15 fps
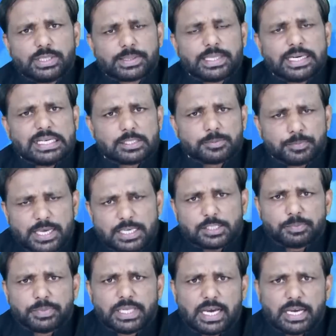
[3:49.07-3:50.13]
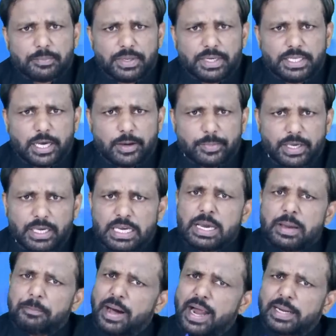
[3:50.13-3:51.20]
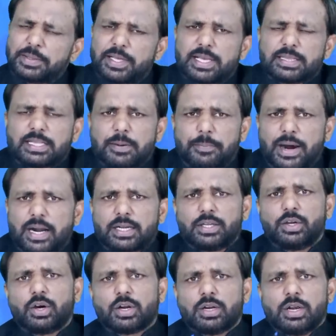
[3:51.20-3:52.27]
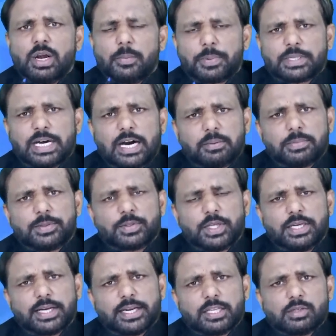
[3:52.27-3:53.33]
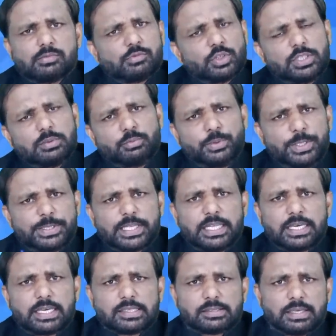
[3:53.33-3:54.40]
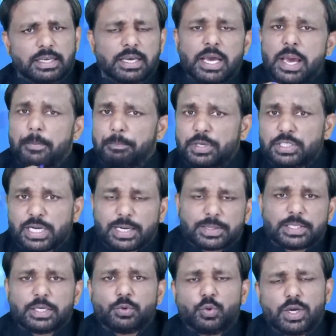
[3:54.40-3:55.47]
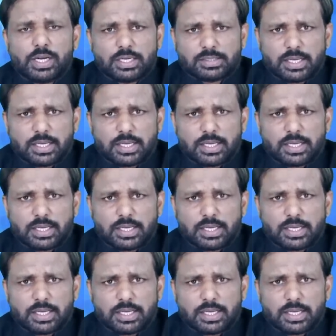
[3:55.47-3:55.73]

को जितना स्पेस मिला है मीडिया में भारतीय जनता पार्टी और प्रधानमंत्री नरेंद्र मोदी बुरी तरीके से पिछड़ते हुए